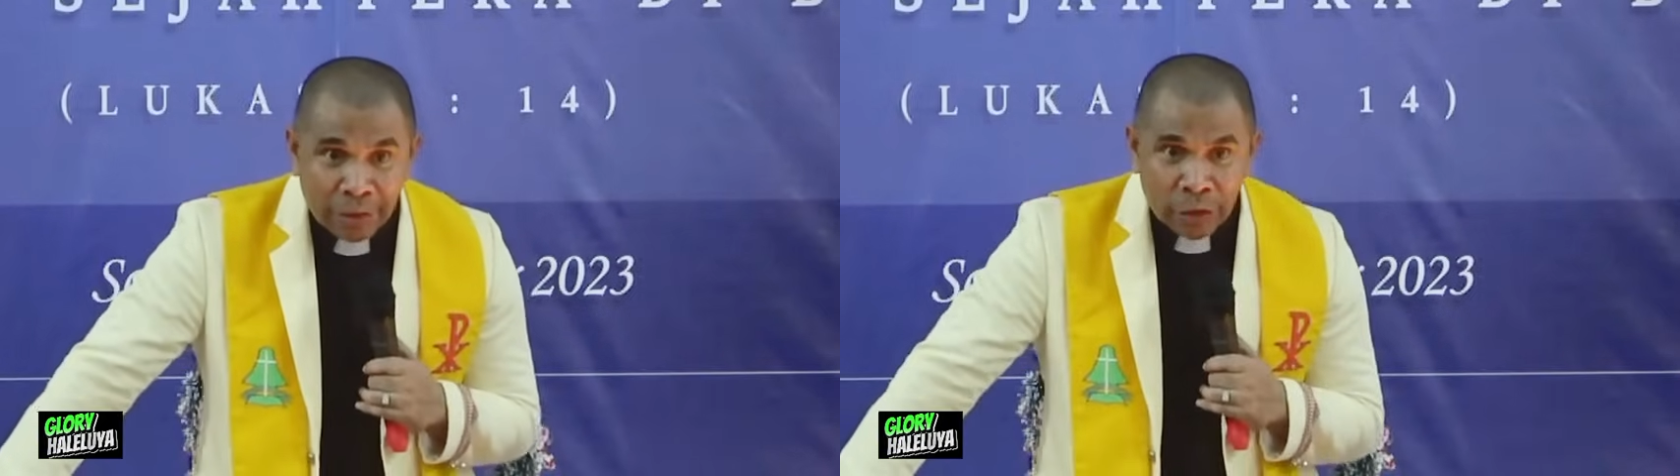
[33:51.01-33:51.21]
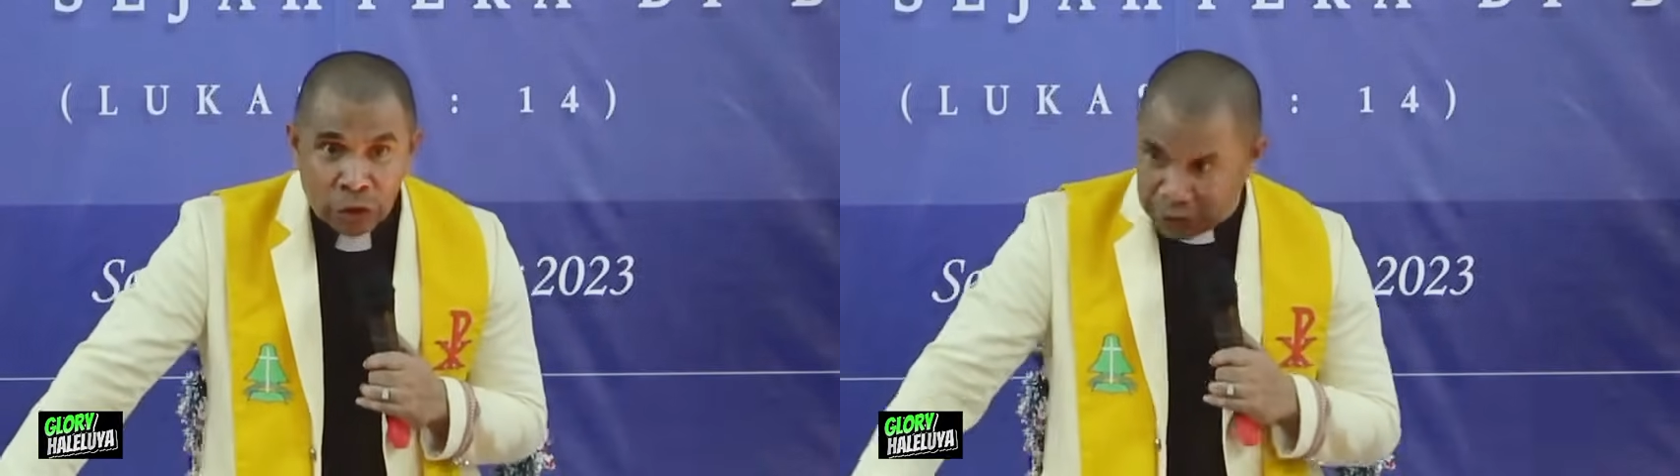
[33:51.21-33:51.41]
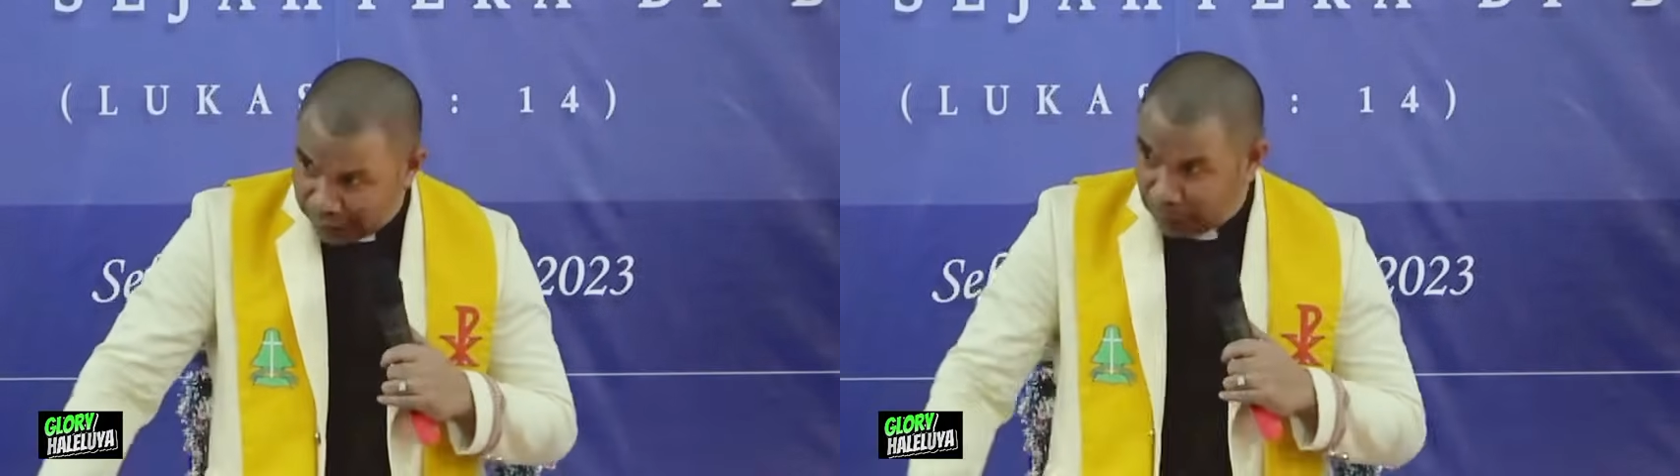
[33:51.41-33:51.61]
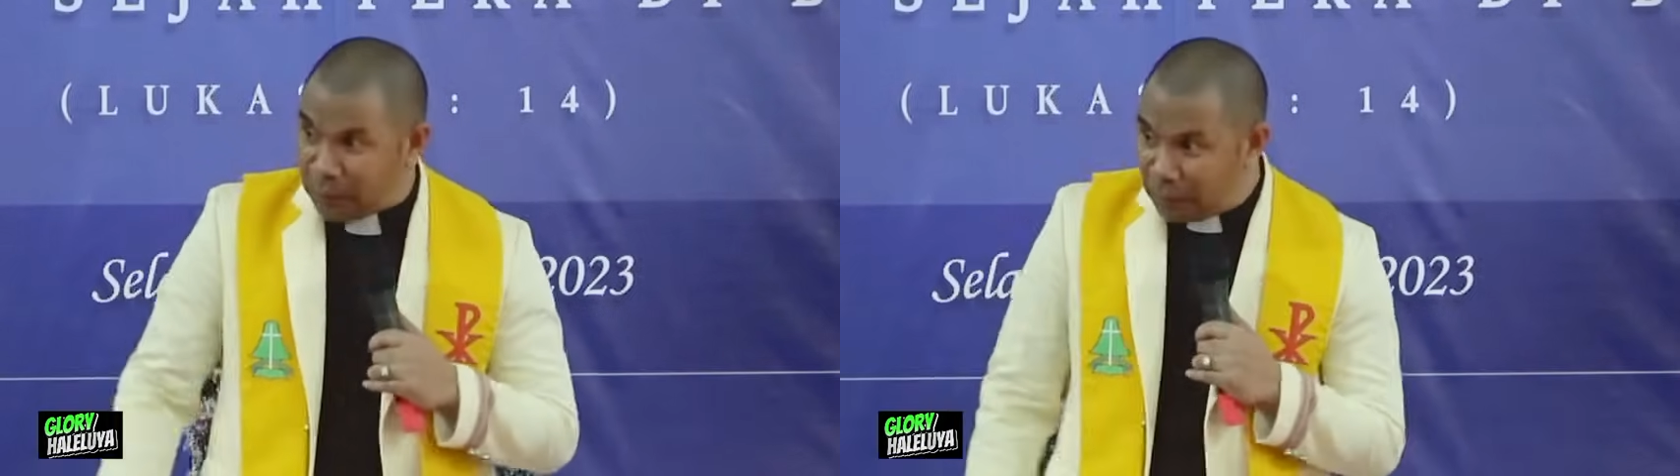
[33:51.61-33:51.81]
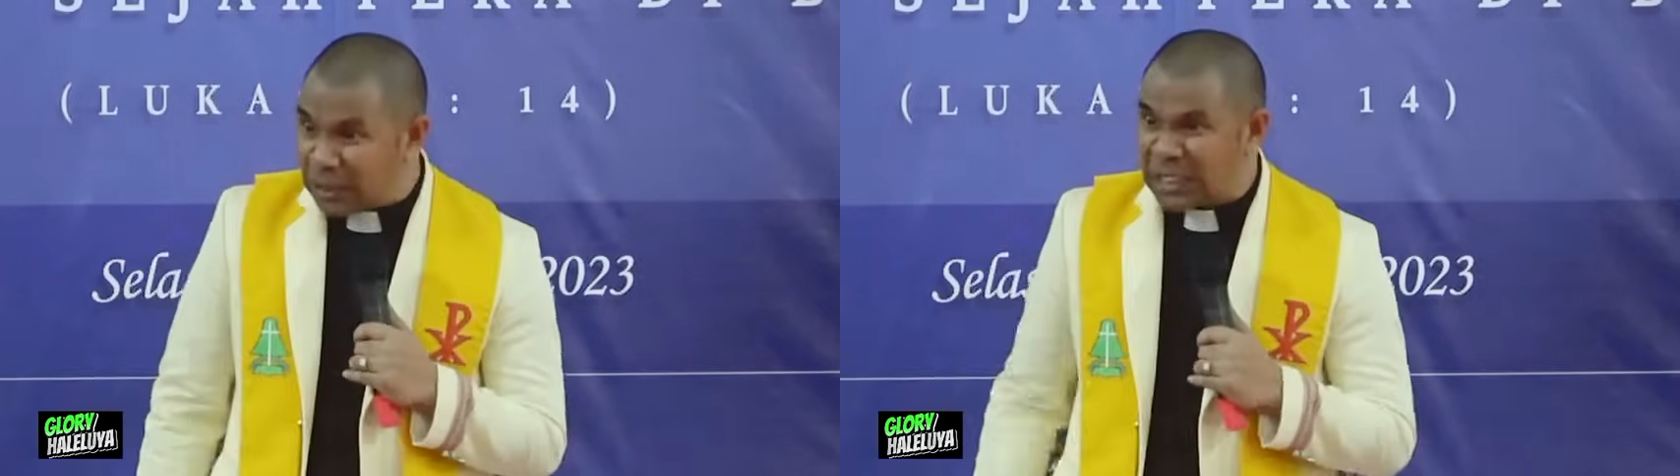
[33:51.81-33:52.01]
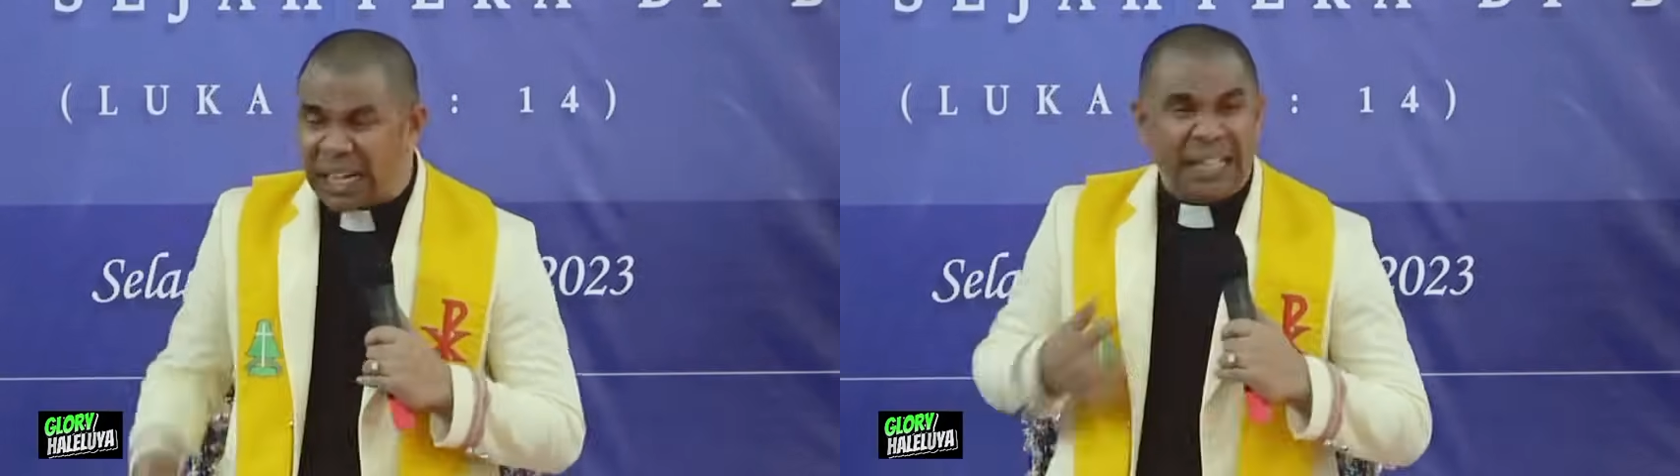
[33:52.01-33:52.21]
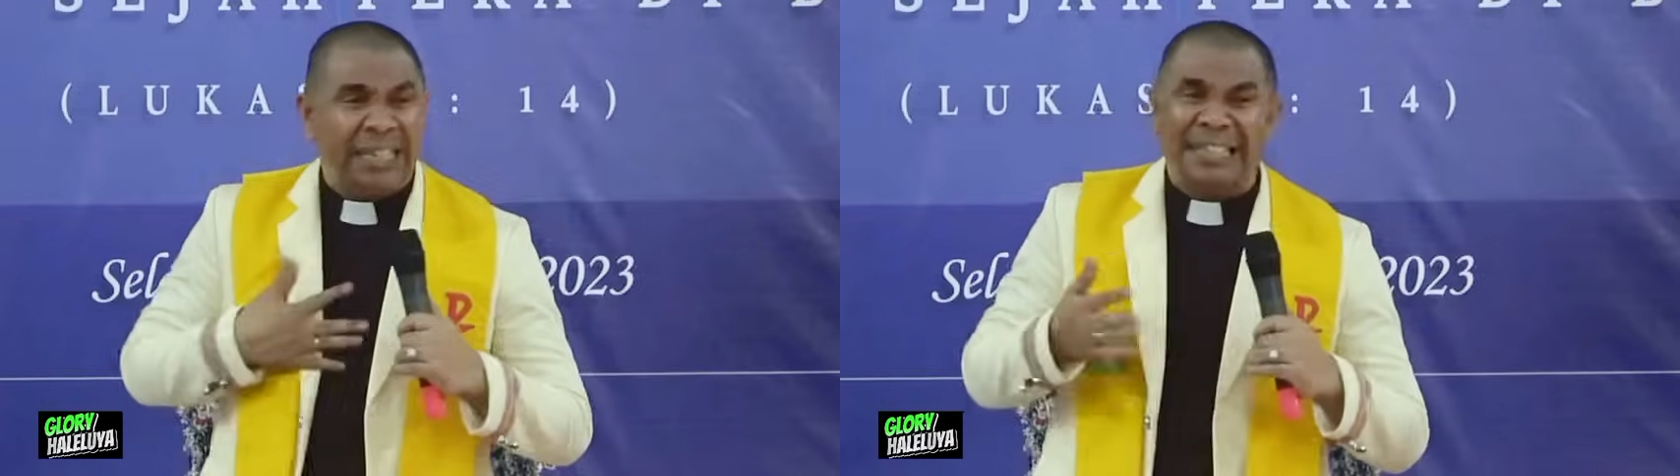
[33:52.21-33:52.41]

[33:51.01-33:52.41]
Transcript: Saudara bermasalah,